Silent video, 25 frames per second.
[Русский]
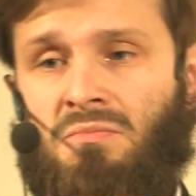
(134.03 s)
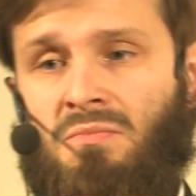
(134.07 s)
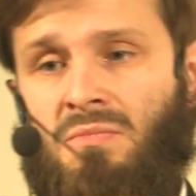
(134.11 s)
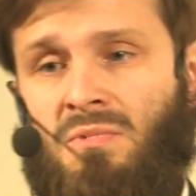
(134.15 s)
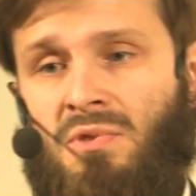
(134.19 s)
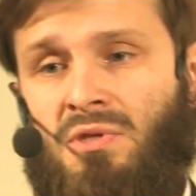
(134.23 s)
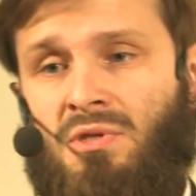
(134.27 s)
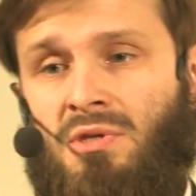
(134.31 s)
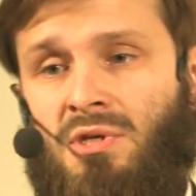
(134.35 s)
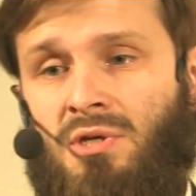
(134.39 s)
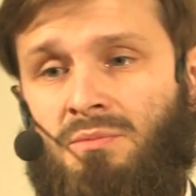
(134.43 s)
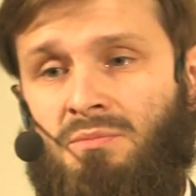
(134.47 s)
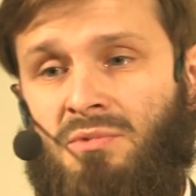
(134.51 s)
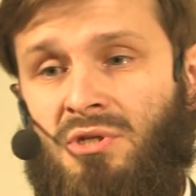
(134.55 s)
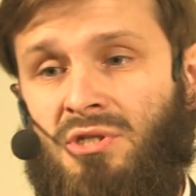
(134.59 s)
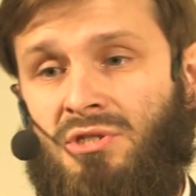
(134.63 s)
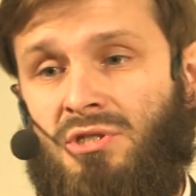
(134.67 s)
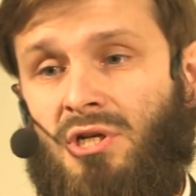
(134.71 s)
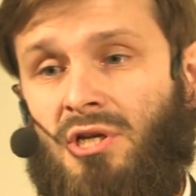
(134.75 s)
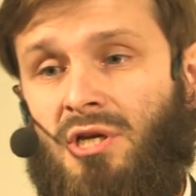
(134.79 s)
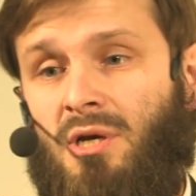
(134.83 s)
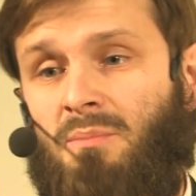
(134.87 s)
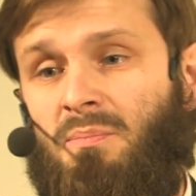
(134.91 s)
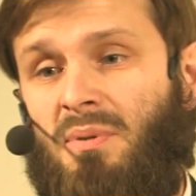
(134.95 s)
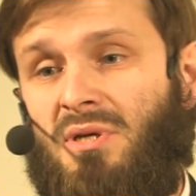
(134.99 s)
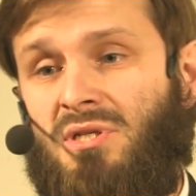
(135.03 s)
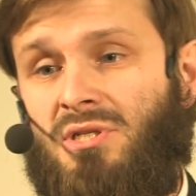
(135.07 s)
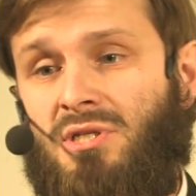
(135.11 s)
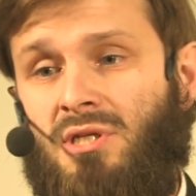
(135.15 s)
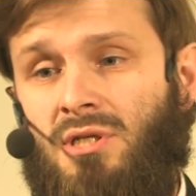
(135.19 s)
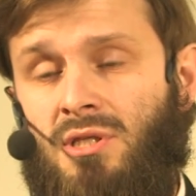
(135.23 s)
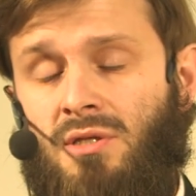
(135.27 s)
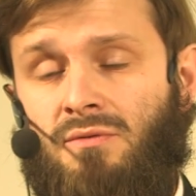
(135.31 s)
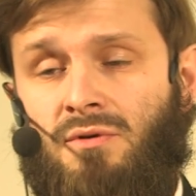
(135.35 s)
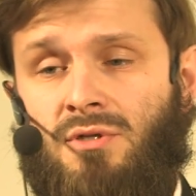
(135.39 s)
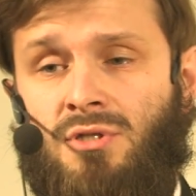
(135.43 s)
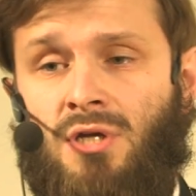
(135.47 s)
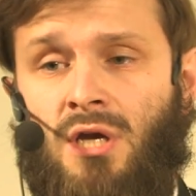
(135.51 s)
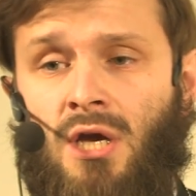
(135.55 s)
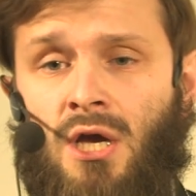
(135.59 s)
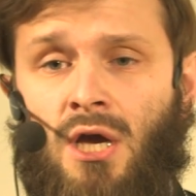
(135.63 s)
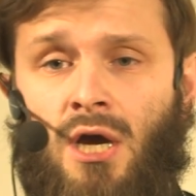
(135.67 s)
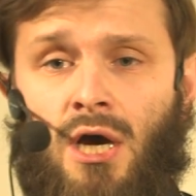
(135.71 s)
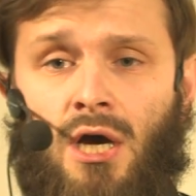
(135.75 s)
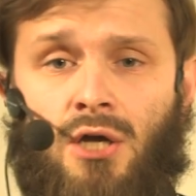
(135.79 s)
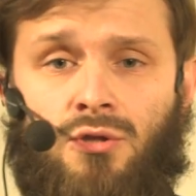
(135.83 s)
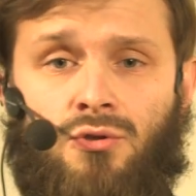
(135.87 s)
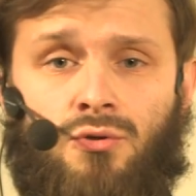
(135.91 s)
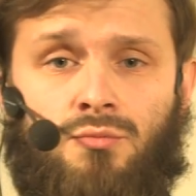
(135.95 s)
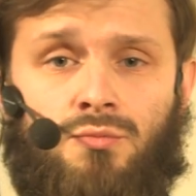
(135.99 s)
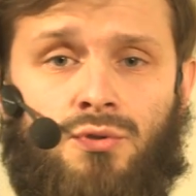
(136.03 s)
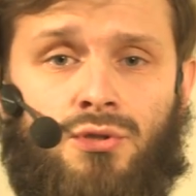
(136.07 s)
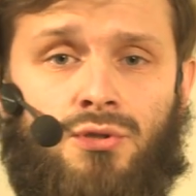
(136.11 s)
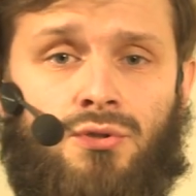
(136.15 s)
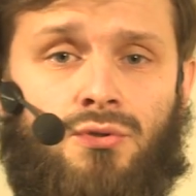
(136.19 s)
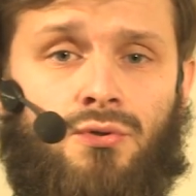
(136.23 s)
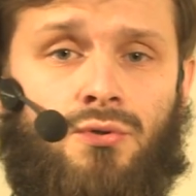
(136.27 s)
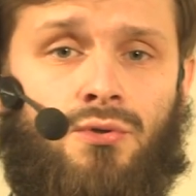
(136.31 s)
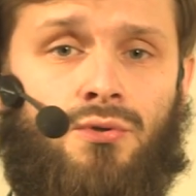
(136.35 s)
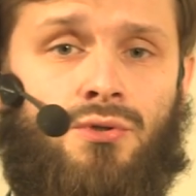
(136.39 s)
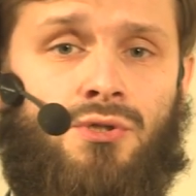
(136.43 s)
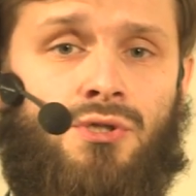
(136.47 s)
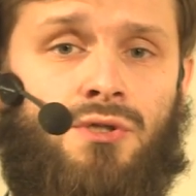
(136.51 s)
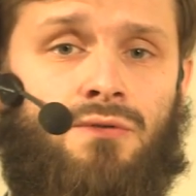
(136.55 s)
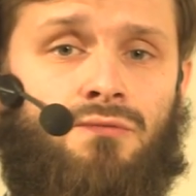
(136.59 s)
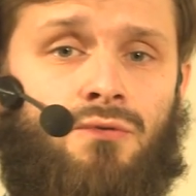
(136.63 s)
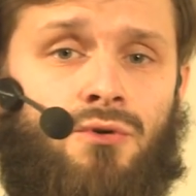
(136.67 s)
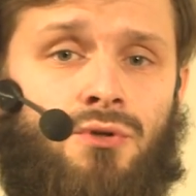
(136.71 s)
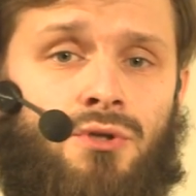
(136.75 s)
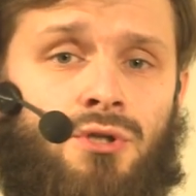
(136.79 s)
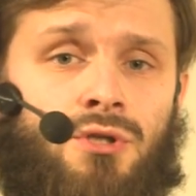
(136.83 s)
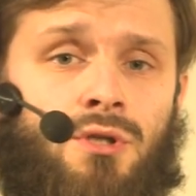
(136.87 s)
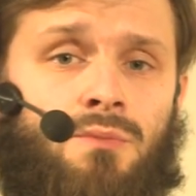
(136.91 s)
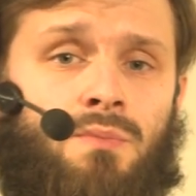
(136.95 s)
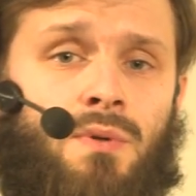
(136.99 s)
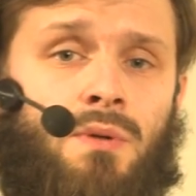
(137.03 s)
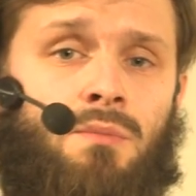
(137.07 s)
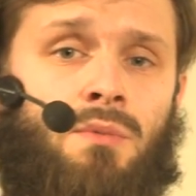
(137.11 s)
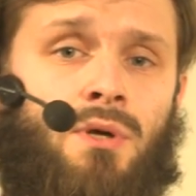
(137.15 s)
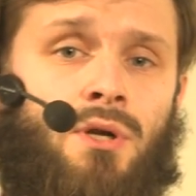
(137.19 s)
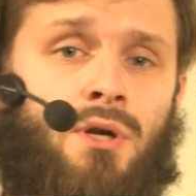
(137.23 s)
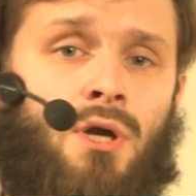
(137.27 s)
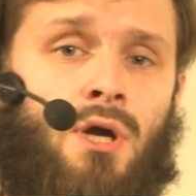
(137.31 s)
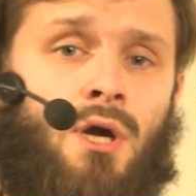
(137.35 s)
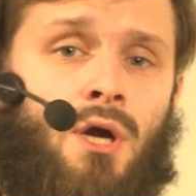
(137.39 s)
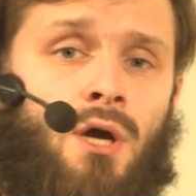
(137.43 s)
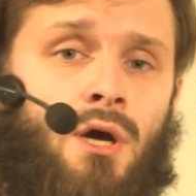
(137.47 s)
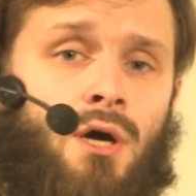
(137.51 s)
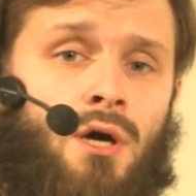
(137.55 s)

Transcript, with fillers: несколько посетовать о том, что сегодня, например,